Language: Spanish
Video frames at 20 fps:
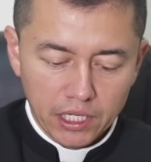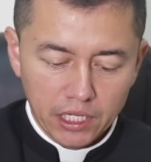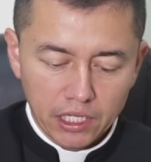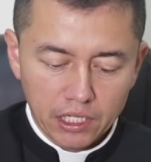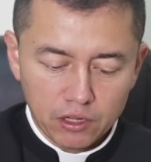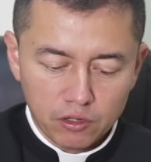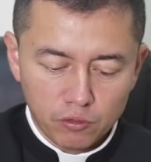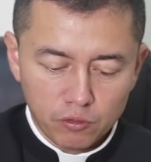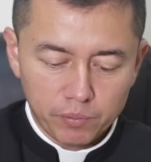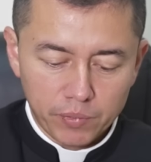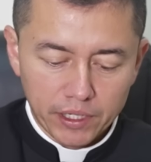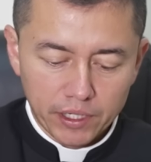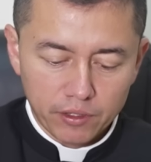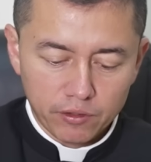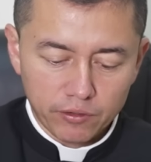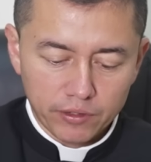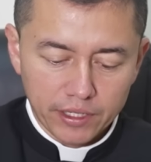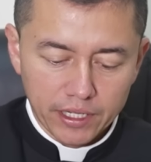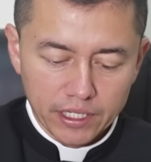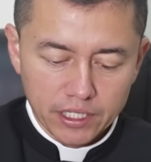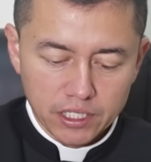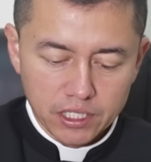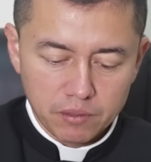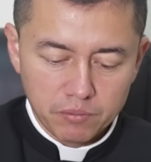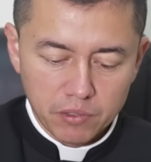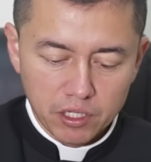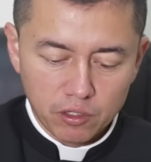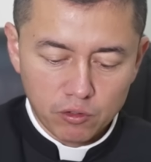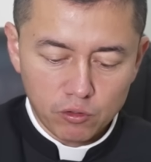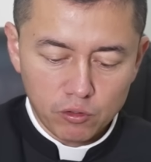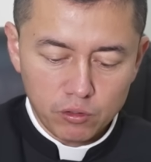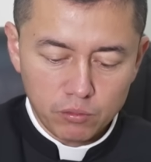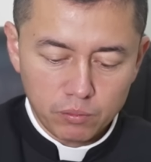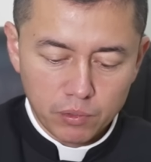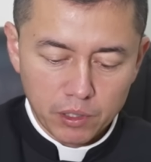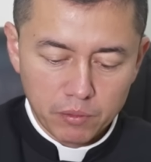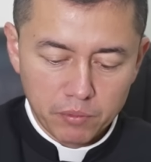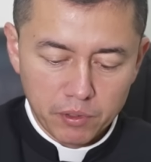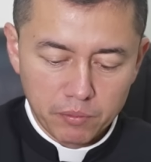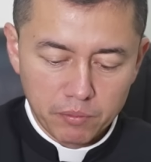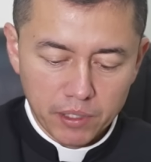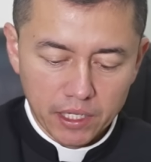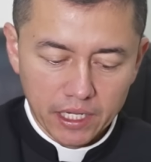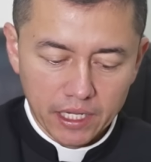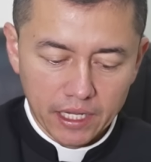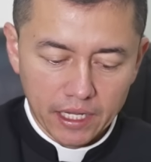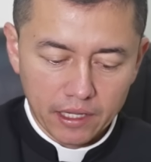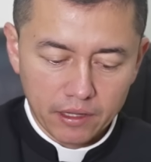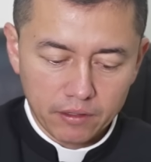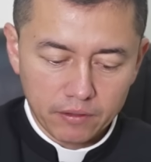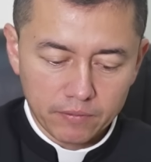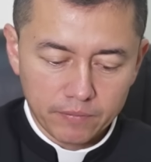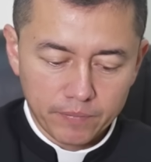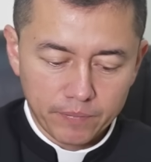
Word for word: y perdonaste mi culpa y mi pecado.